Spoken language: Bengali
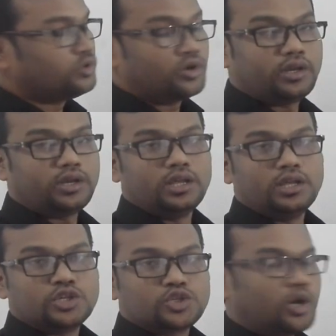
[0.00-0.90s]
কোনো ধরনের
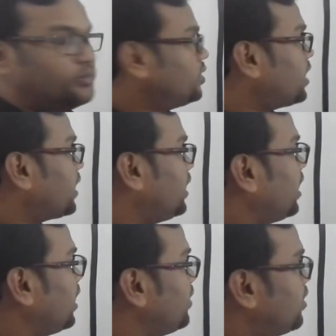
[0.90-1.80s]
শব্দ থাকে
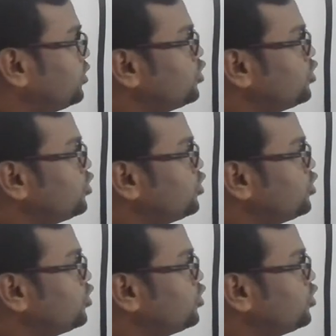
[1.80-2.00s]
না এবং